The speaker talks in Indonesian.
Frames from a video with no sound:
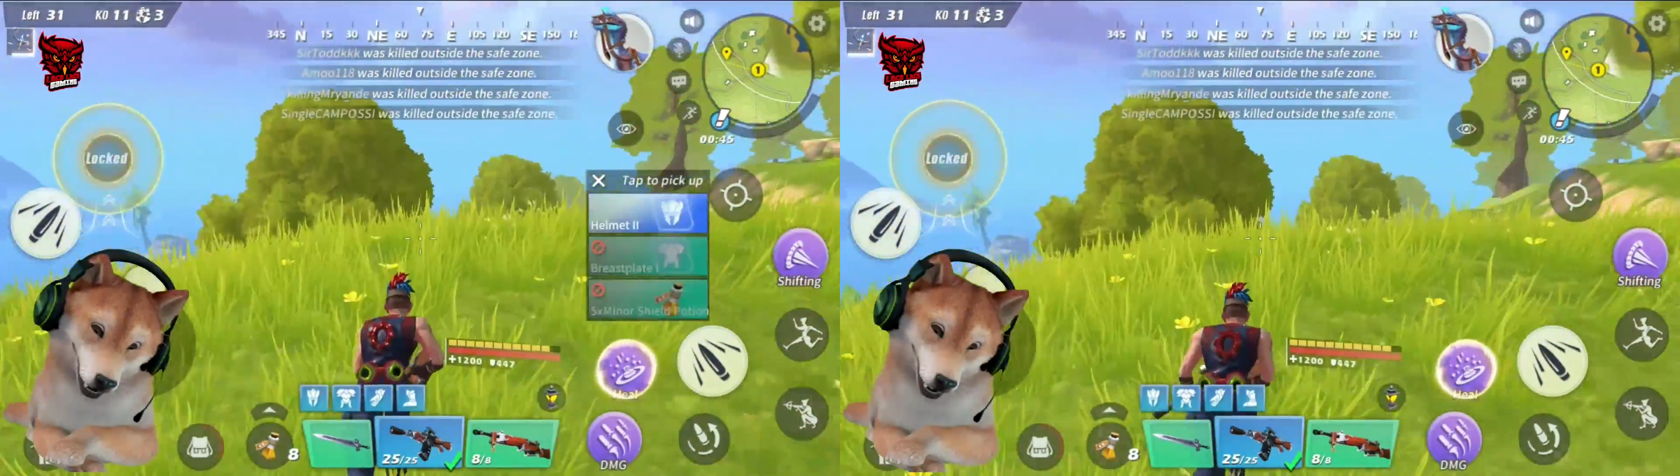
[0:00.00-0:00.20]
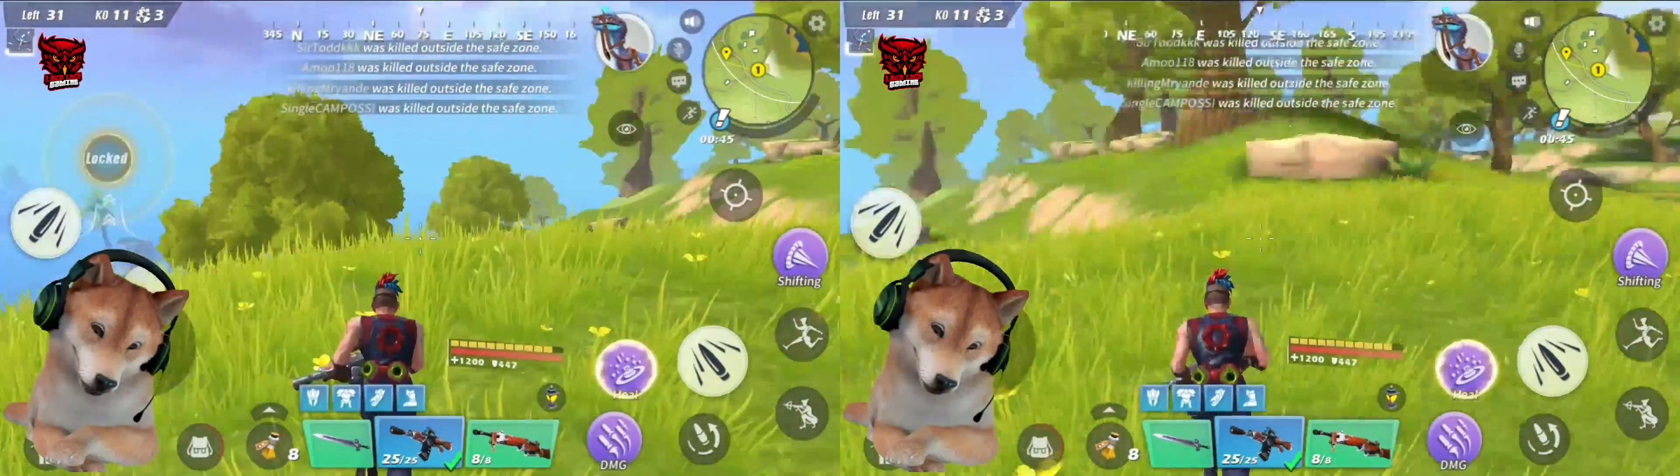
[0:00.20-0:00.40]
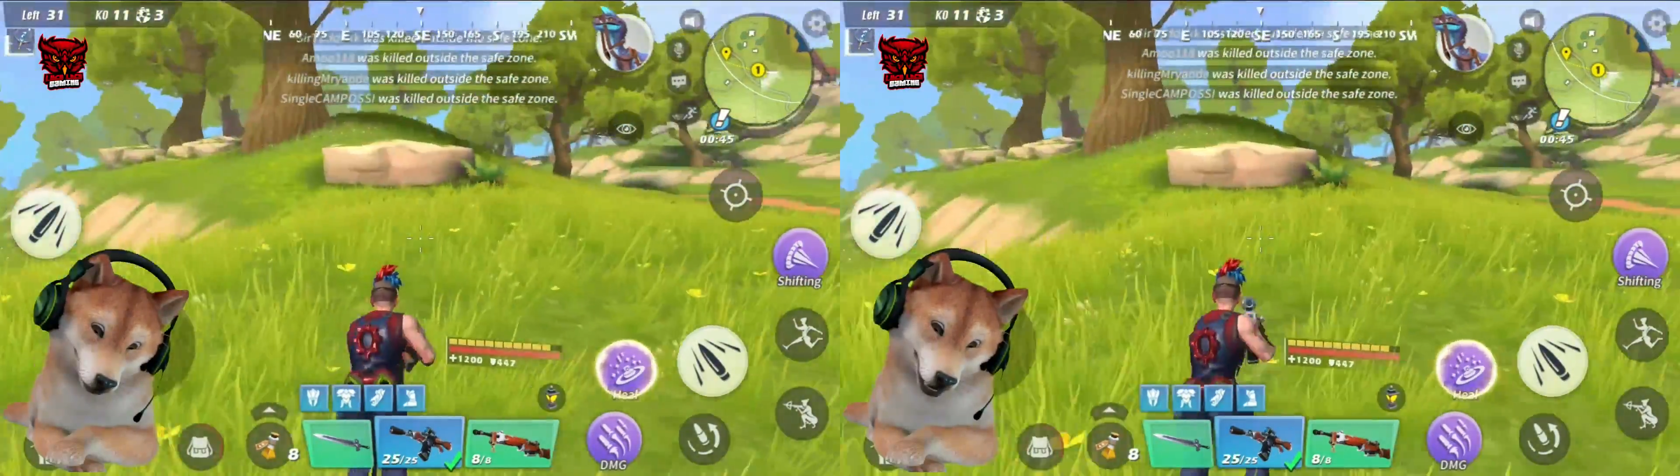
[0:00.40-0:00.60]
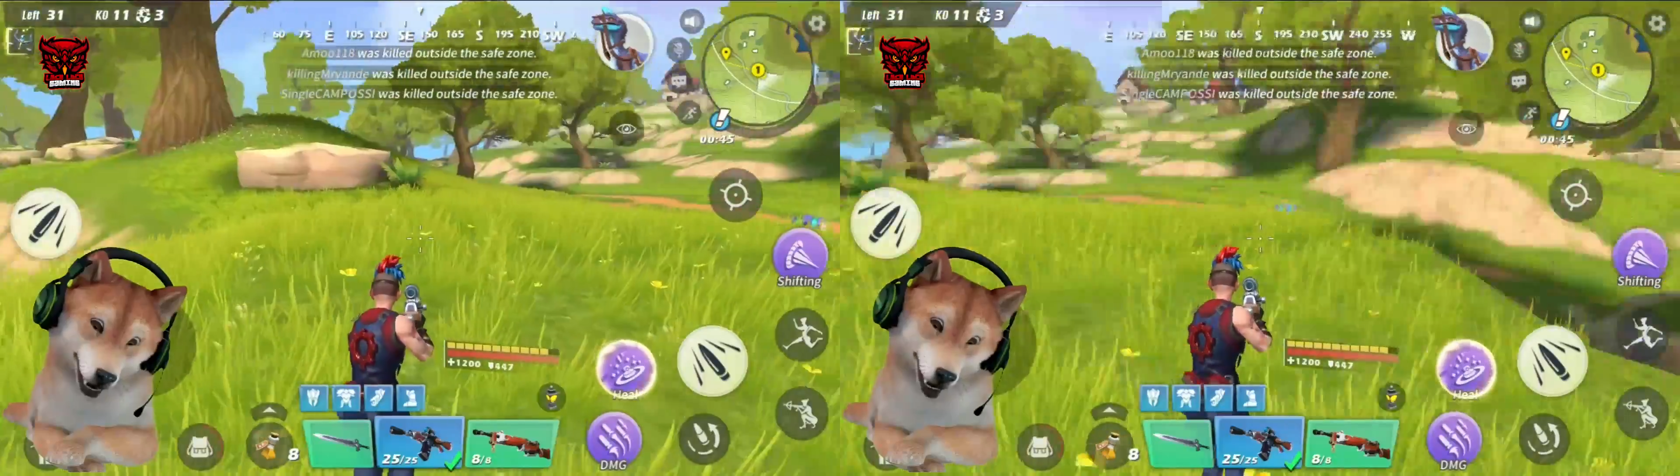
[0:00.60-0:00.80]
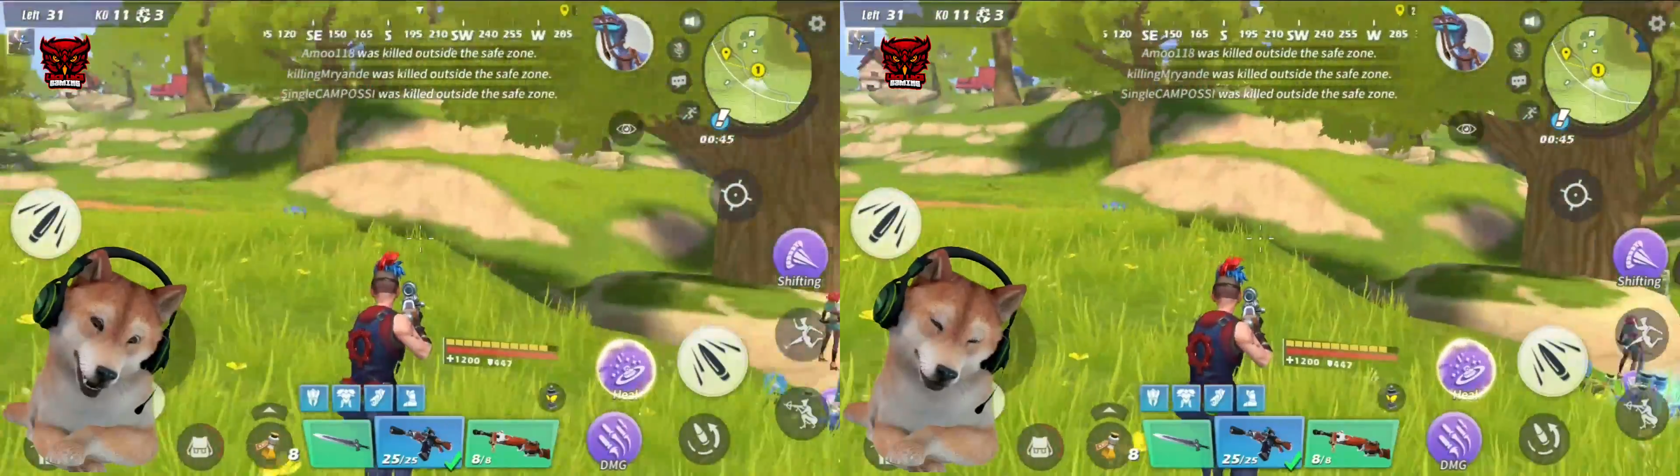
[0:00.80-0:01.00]
ada
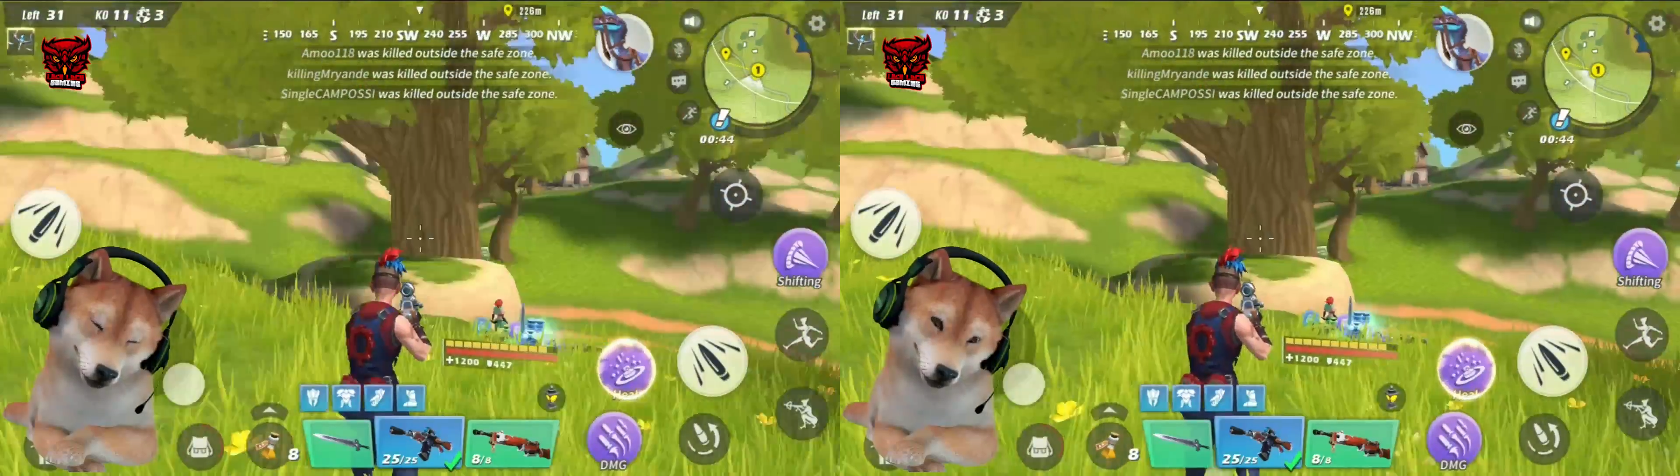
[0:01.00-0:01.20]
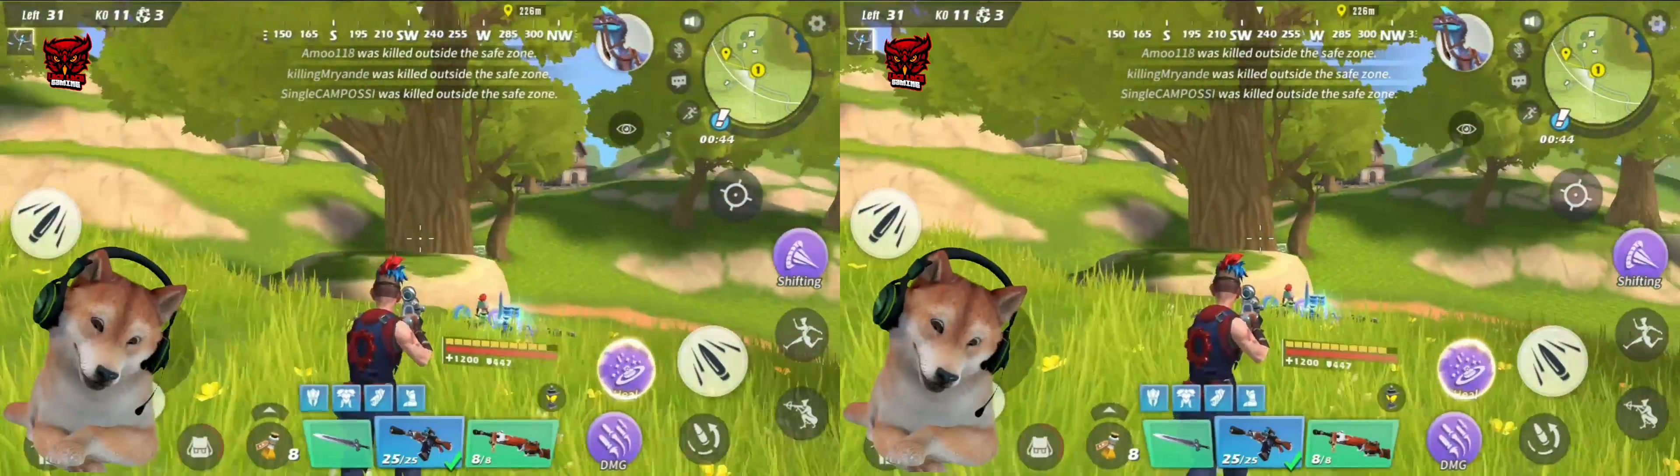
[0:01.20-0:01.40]
Oh, di